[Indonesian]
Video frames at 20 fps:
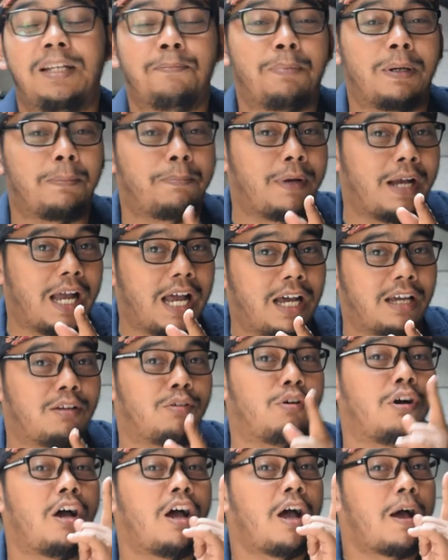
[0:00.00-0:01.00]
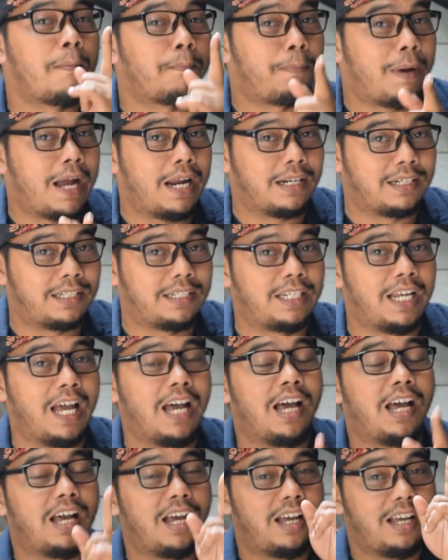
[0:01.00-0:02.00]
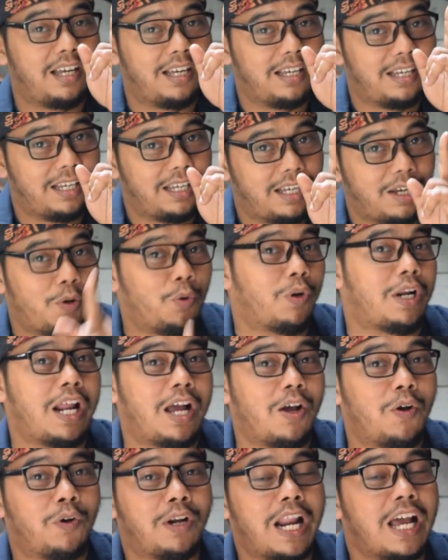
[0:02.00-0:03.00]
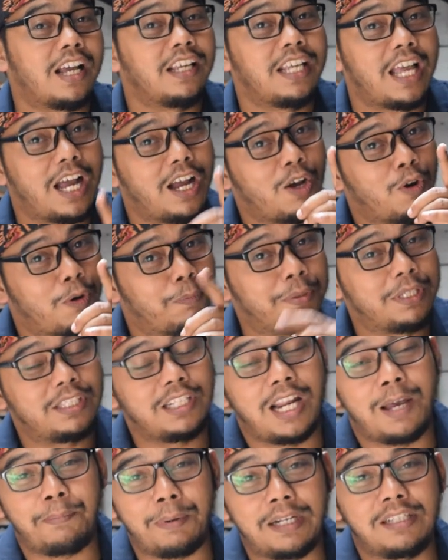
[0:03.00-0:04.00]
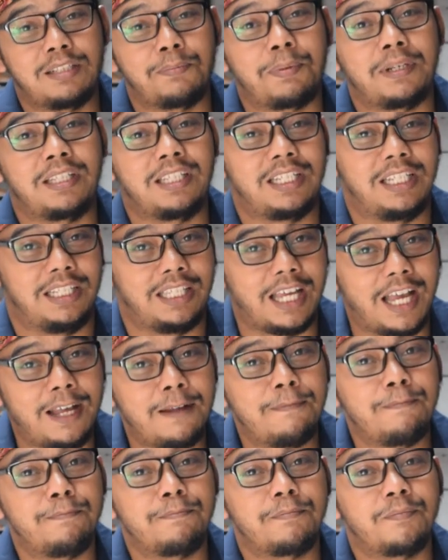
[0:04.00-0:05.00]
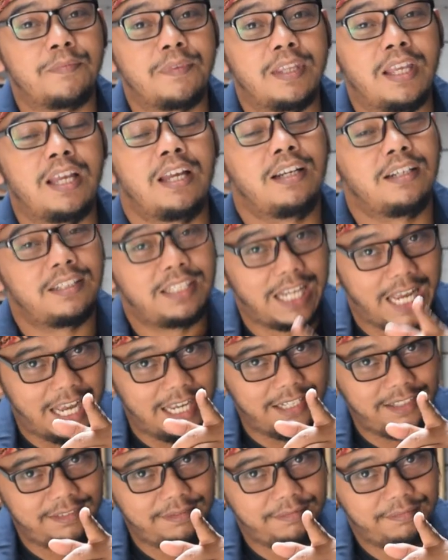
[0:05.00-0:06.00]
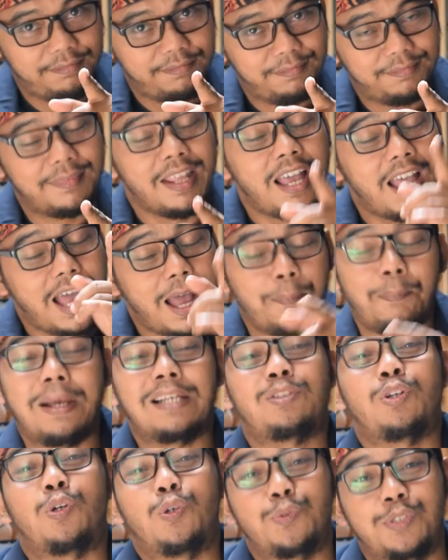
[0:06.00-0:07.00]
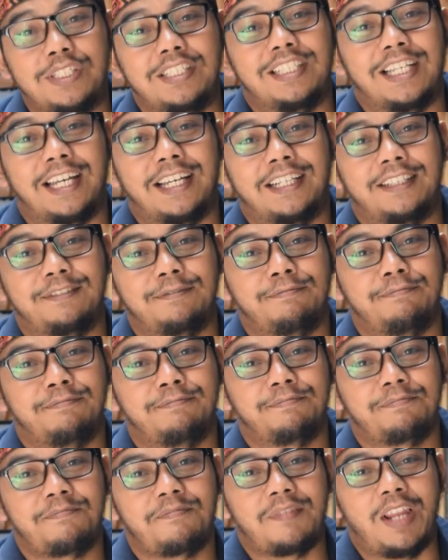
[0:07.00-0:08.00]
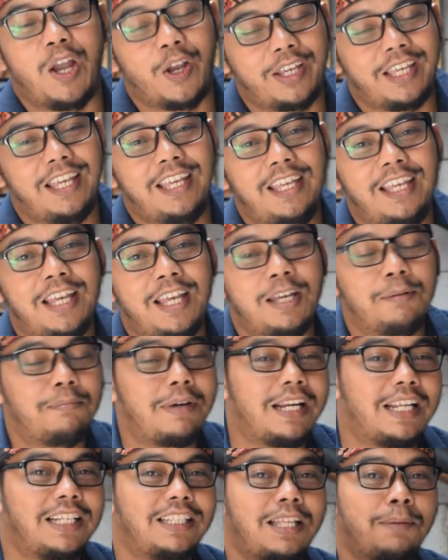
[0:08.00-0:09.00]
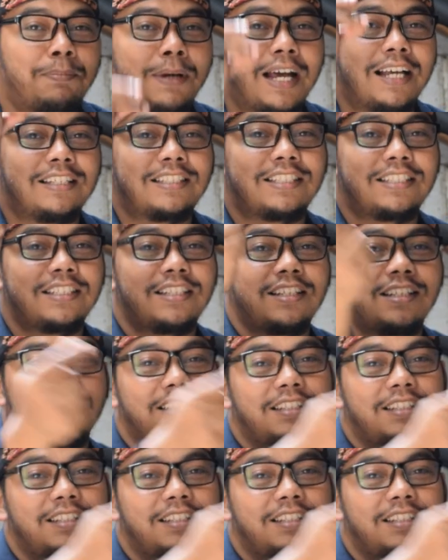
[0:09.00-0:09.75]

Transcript: ini berpengaruh pada orang-orang yang hobi senapan seperti kita dan apa solusinya? Oke, mari kita bahas.